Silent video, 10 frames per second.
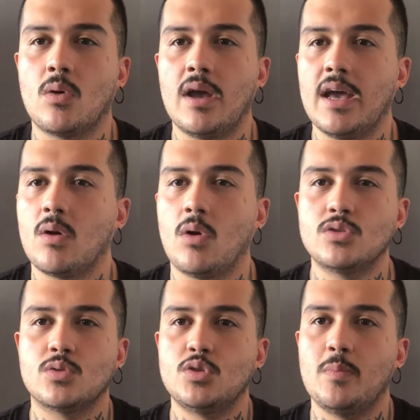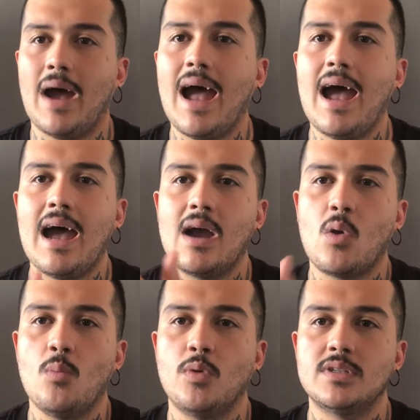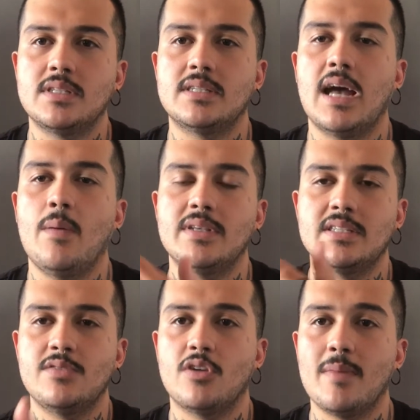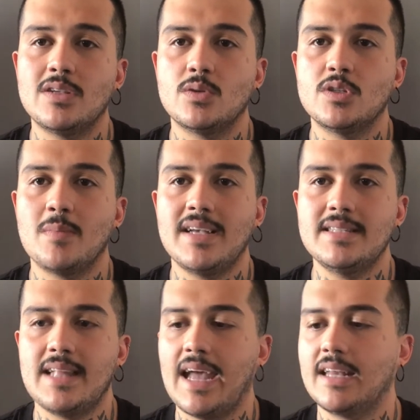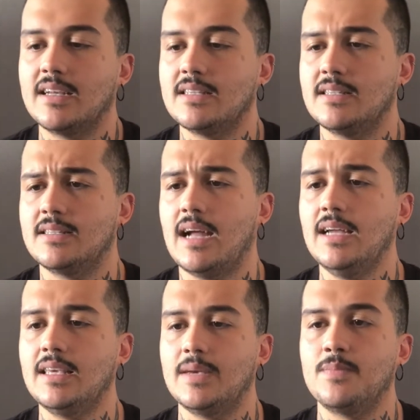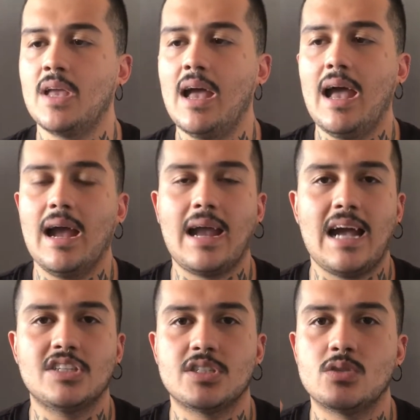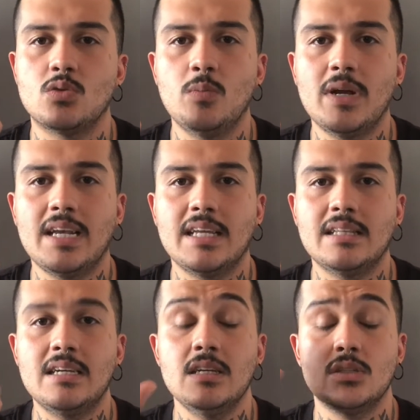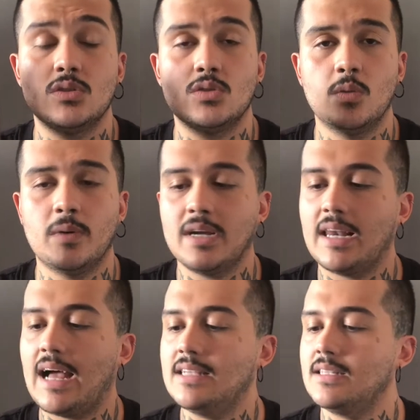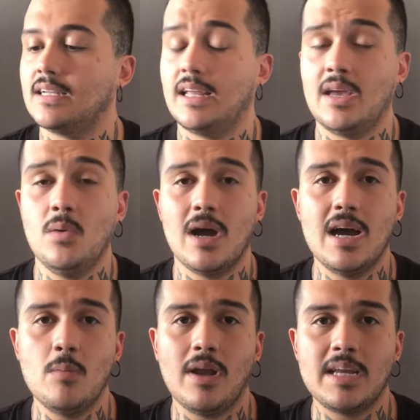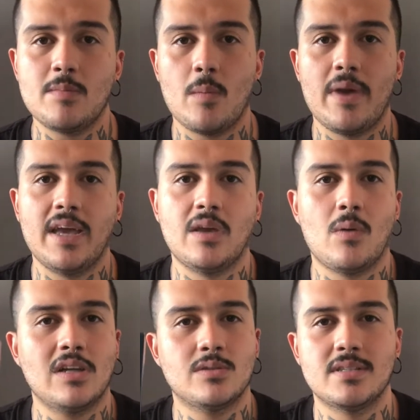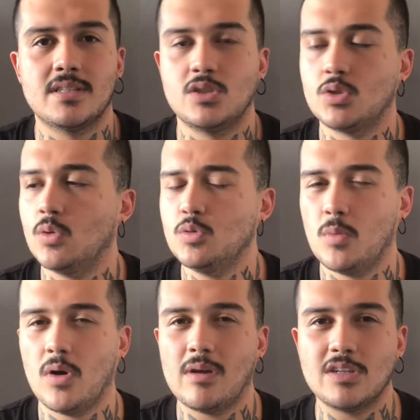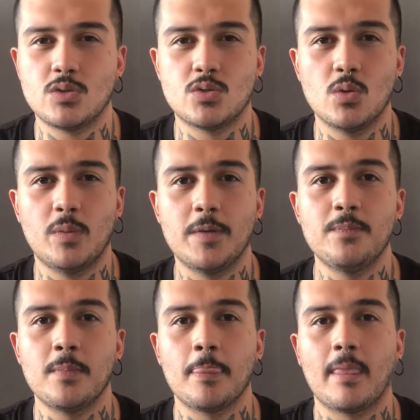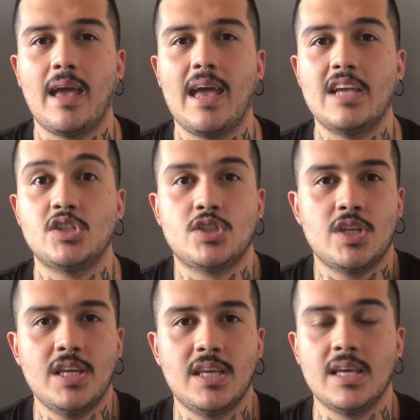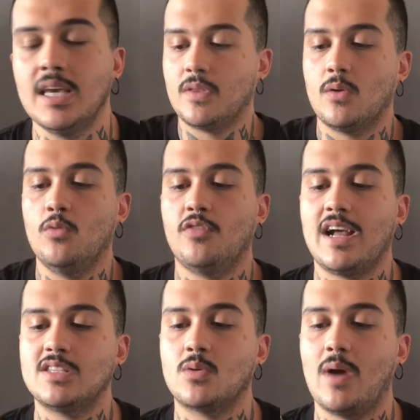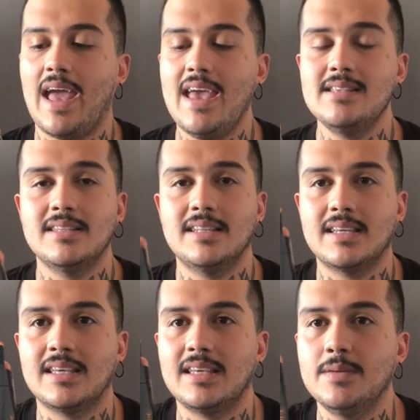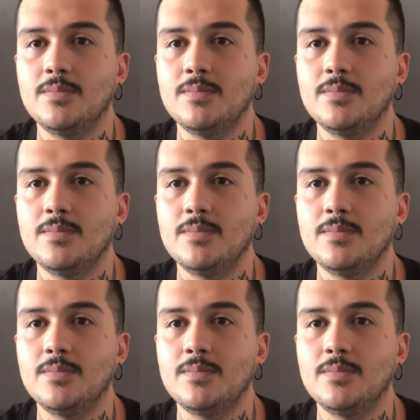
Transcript: é, código de barra, composição, essas informações mais técnicas está aqui caixa super linda, super clássica, né? Eu amo a linha Malbec, eu acho assim show de bola, acho super é, chique. O frasco é esse daqui.